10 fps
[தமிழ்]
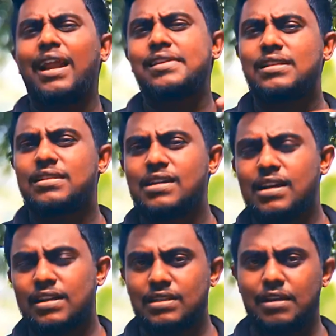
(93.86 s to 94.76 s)
சென்று
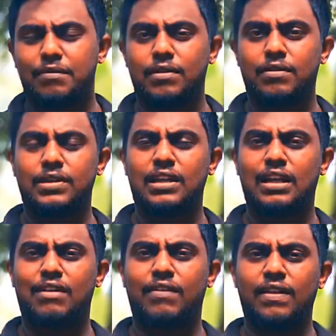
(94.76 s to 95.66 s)
செய்கிற சில
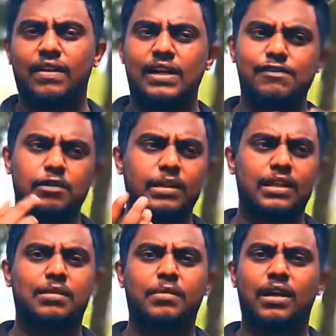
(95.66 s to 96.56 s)
விதண்டாவாதங்கள்
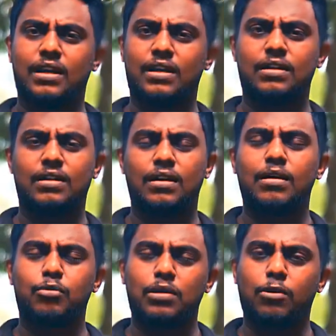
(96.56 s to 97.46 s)
விபரீதமான
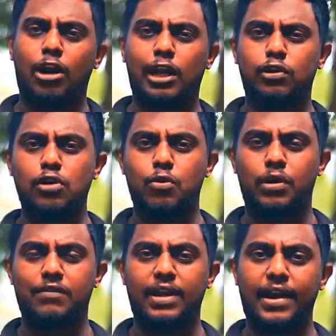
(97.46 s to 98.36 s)
முடிவுகளை
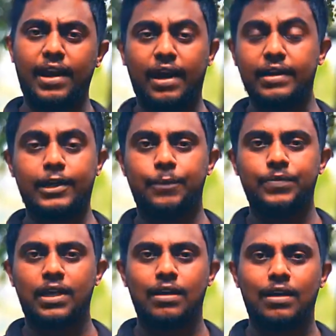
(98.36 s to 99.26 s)
கொடுக்கக்கூடிய விடயங்களாக இருக்கும்
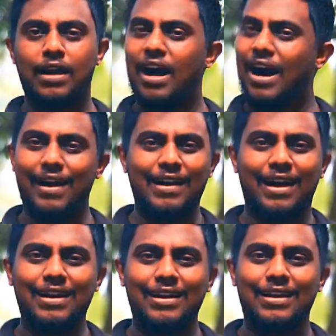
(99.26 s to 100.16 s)

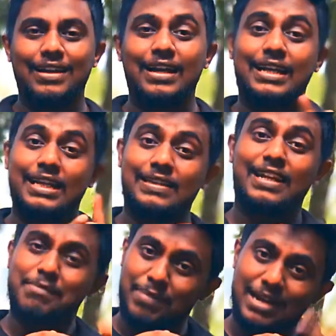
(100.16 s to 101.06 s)
ஆனால்
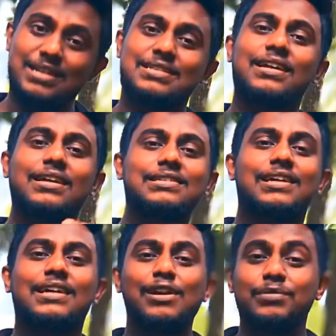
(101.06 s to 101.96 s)
இதனை பாகிஸ்தான்
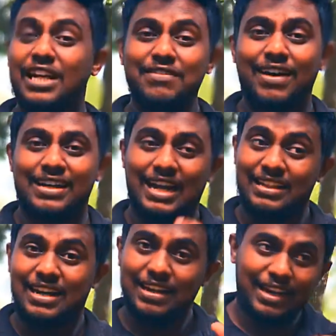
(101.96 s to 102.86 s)
ரசிகர்களும் செய்வார்கள்
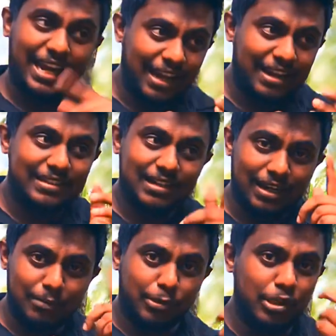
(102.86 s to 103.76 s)
அதனால் தான் ஏனைய
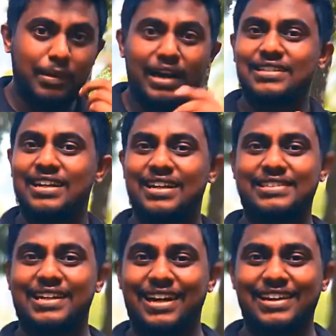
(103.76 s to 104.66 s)
ரசிகர்கள் இப்போது பாகிஸ்தான்
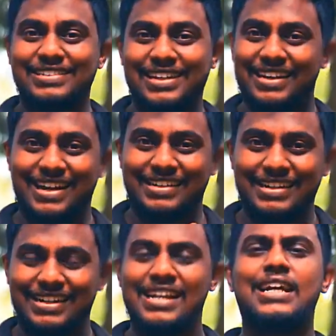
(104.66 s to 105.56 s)
ரசிகர்களுக்கு செய்கிறார்கள்
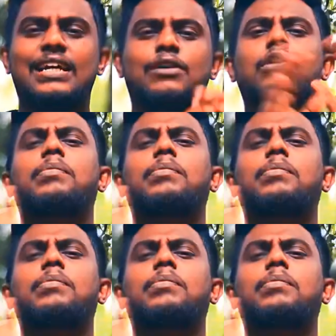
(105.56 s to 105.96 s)
குறிப்பாக